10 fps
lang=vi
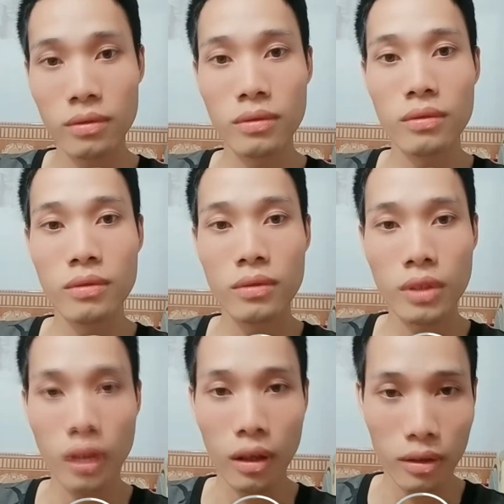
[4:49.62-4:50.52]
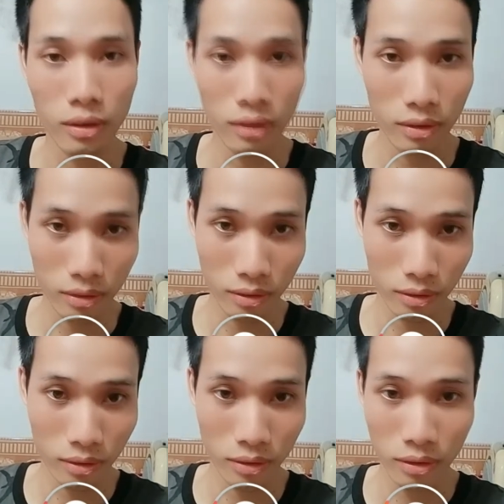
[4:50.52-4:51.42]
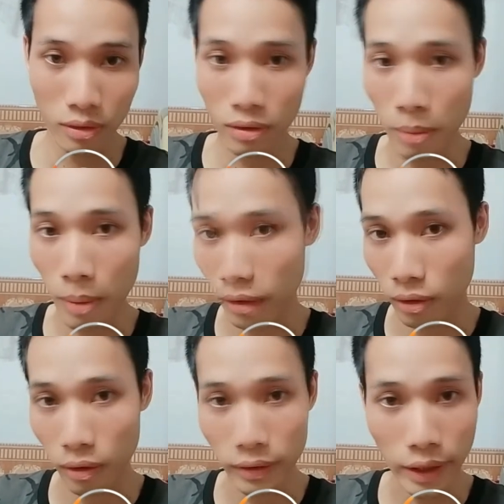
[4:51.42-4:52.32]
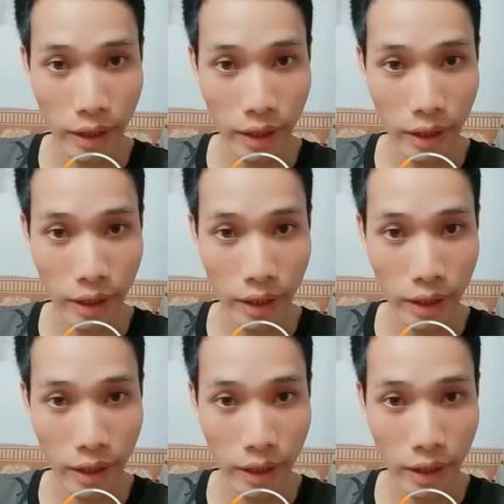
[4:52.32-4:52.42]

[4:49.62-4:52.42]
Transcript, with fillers: đó các bạn chọn nó chạy hết nhá